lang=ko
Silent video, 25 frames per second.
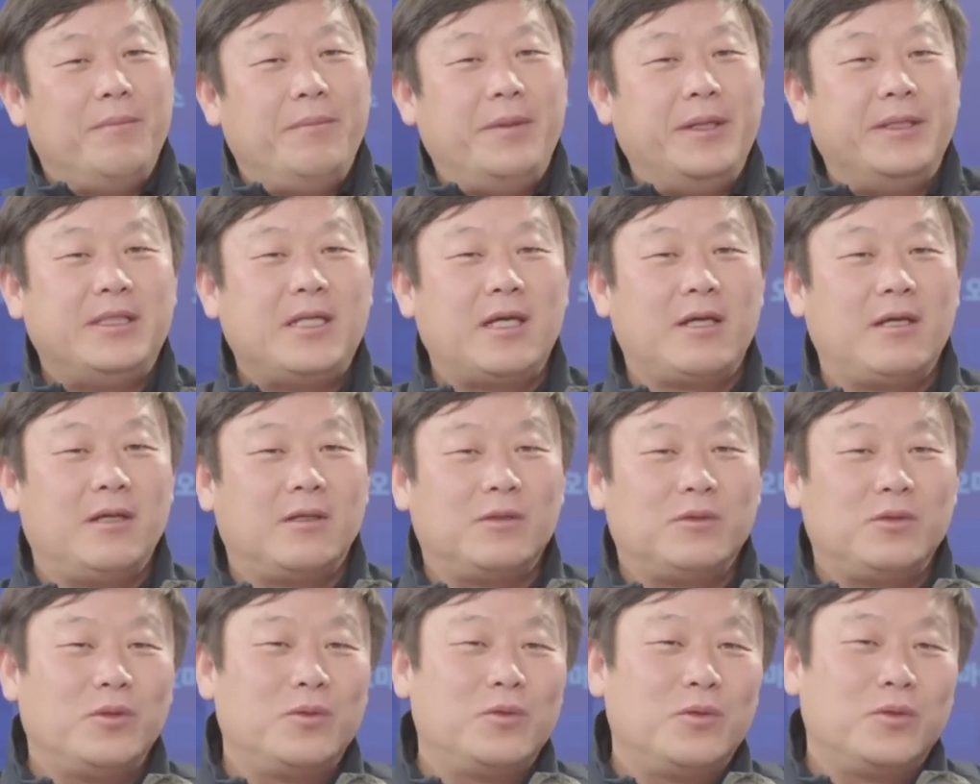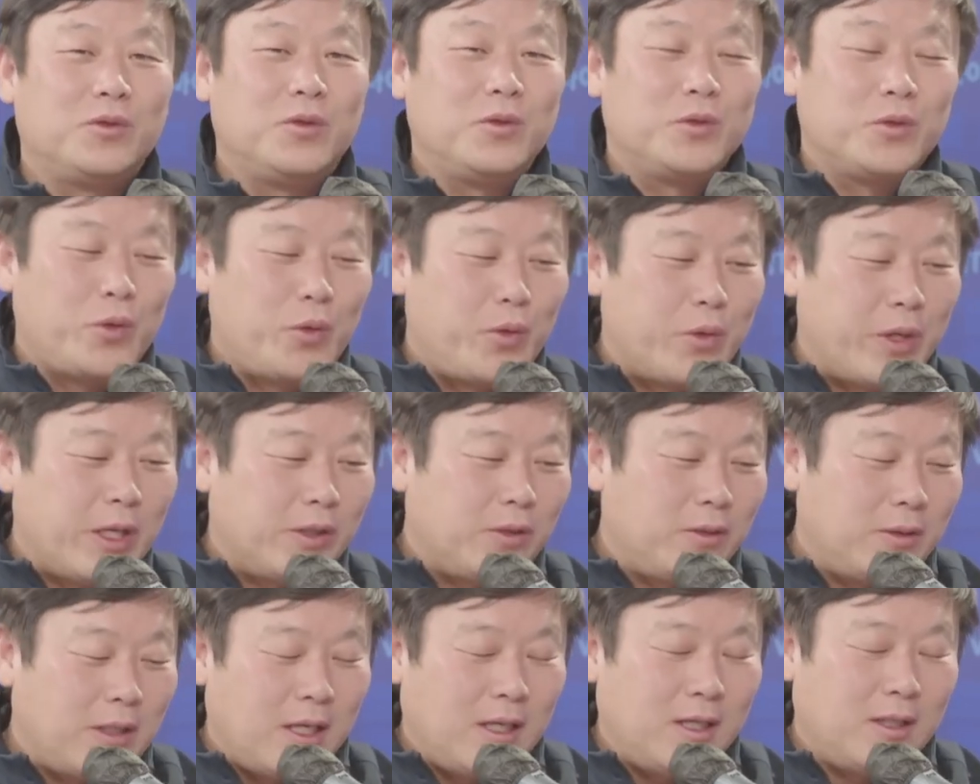민생경제연구소
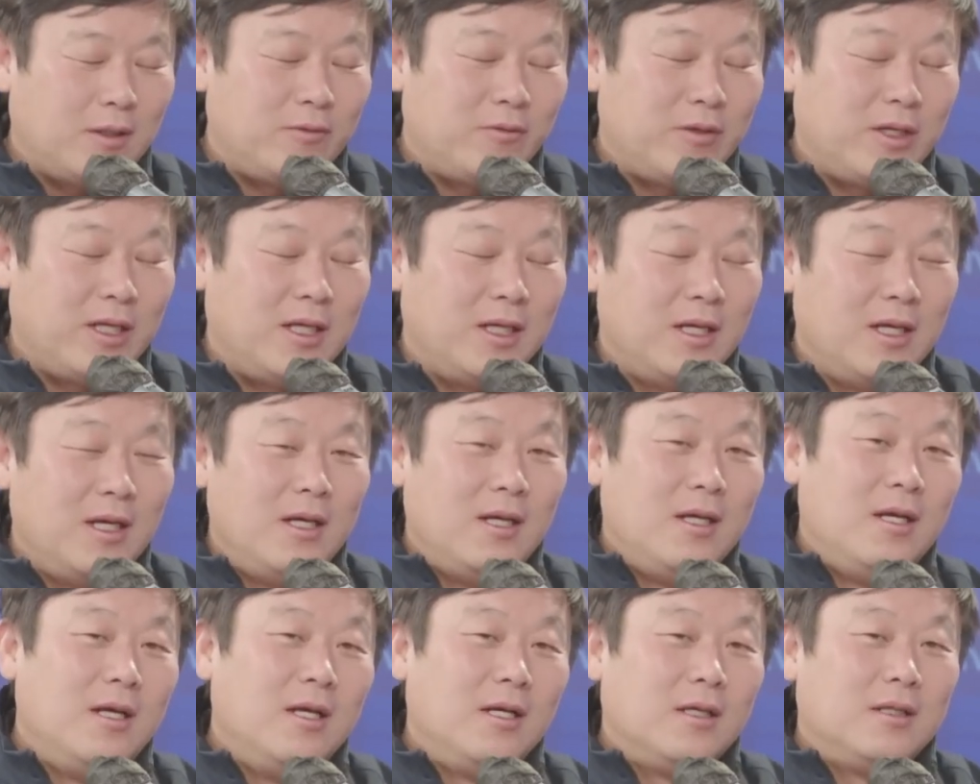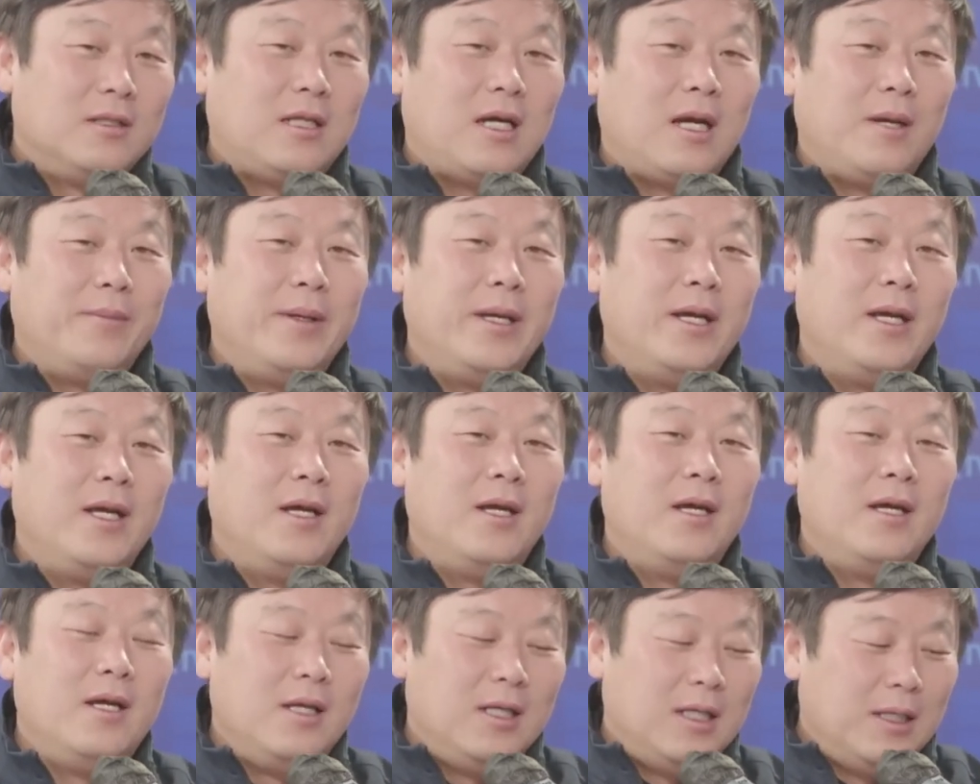서울의 아, 우리
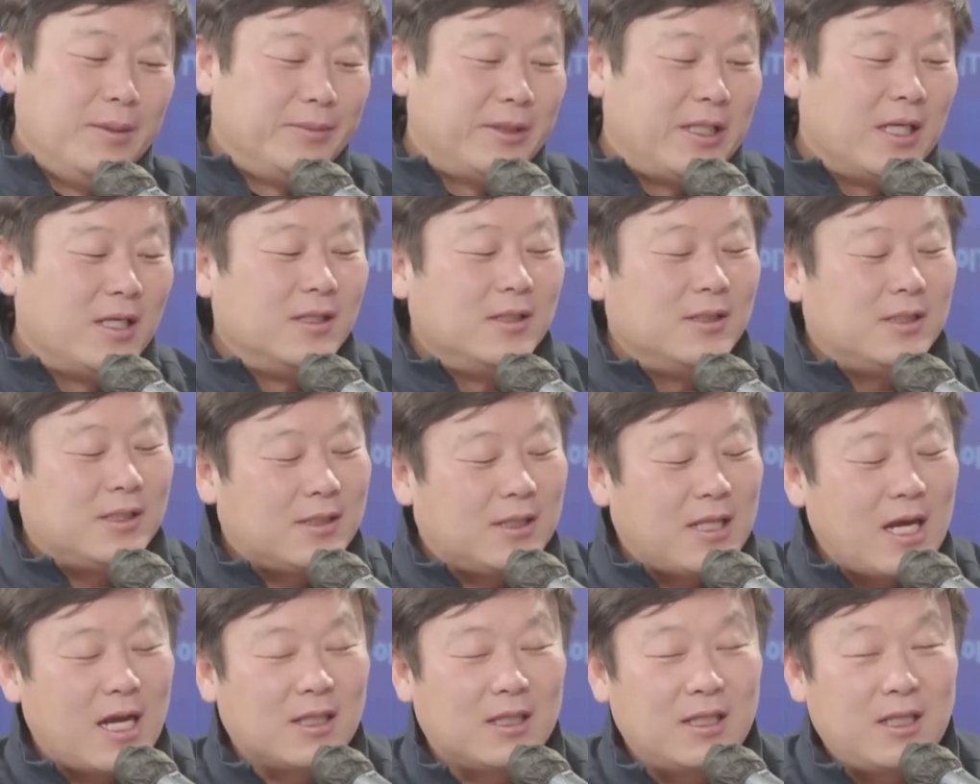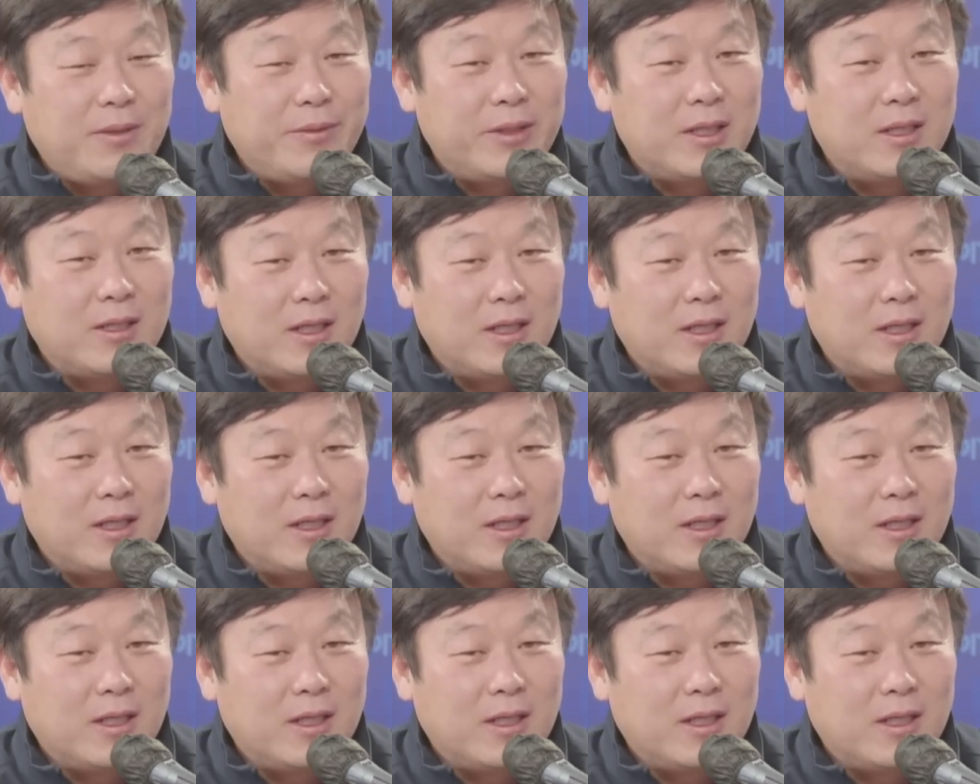그다음에 임세은 식당 티비 네.